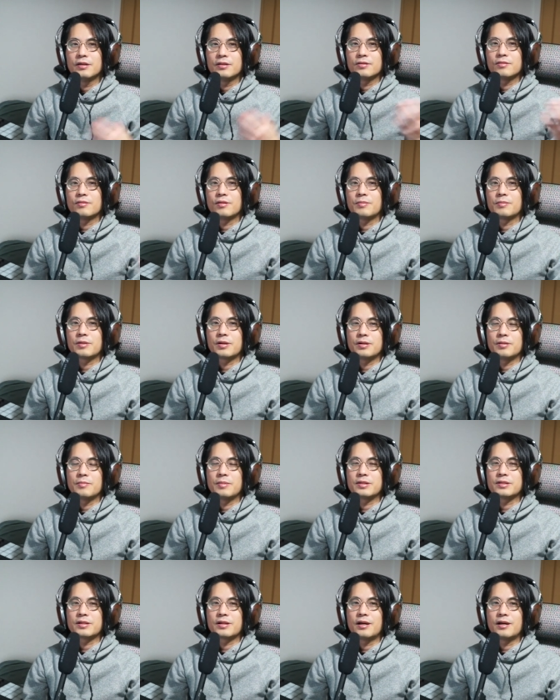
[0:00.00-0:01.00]
ドラム科に
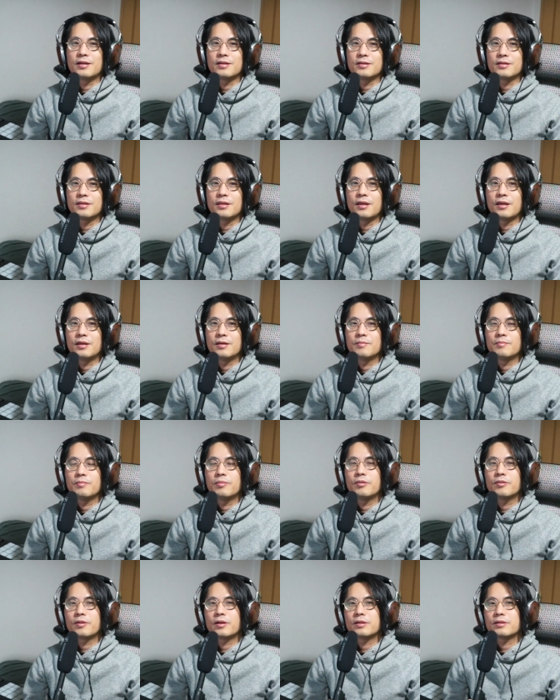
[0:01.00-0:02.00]
松が入って、
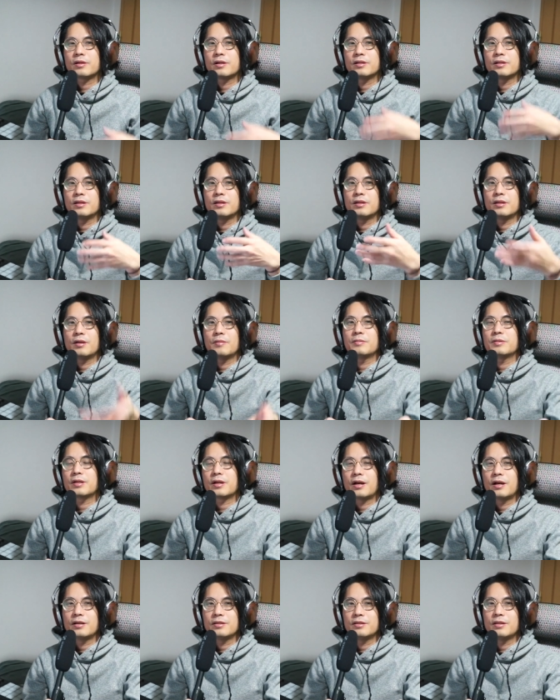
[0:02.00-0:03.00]
ボーカル科に山田
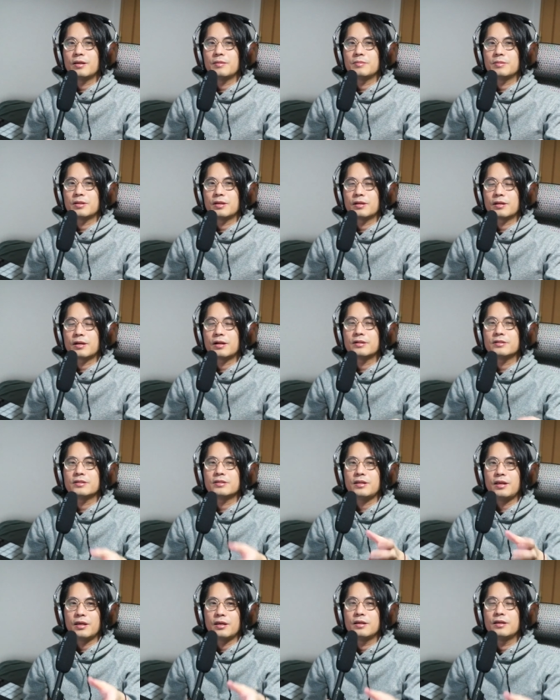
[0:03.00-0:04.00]
が入って、みたいな感じ
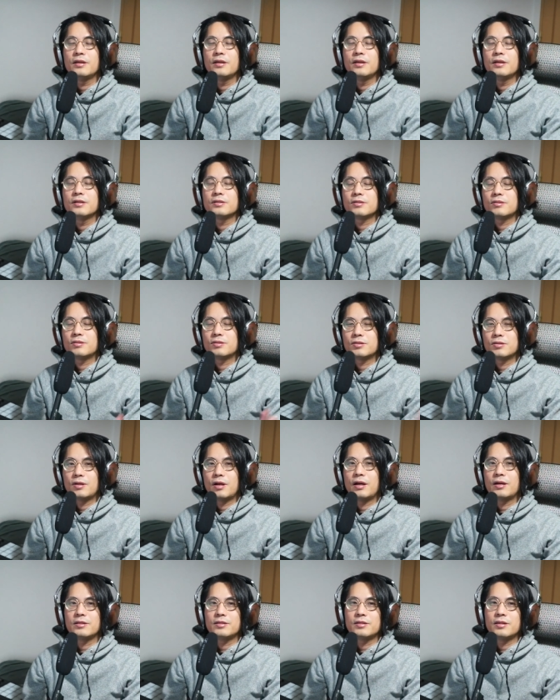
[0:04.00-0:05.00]
で、それぞれ
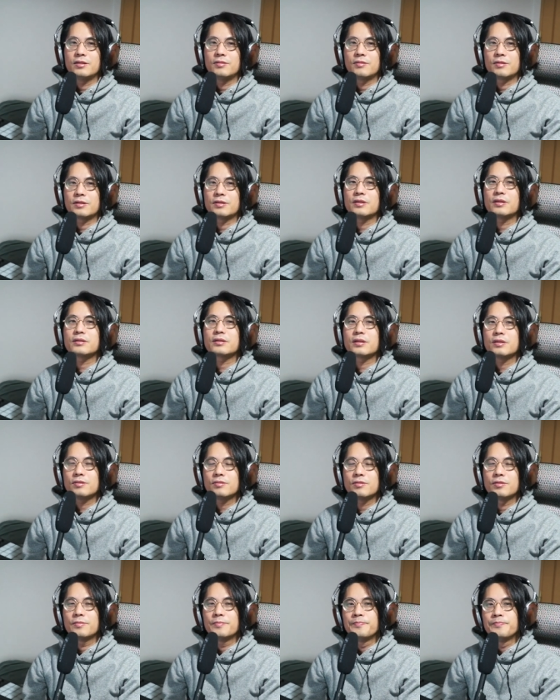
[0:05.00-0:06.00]
入ってるわけですけ
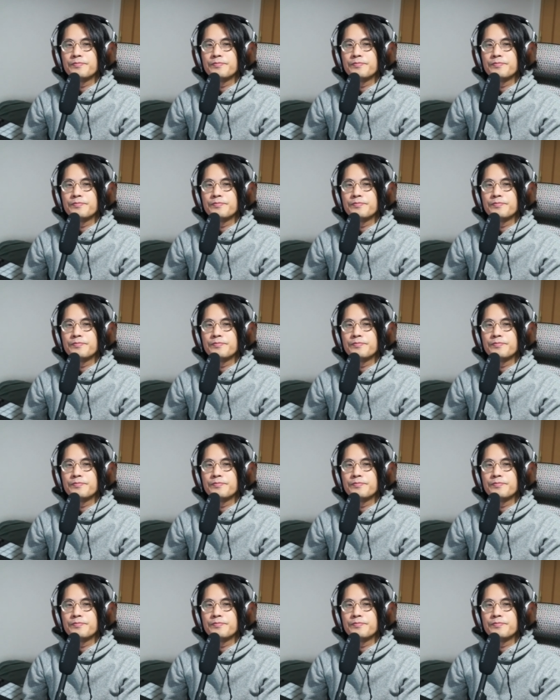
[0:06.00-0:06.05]
ど、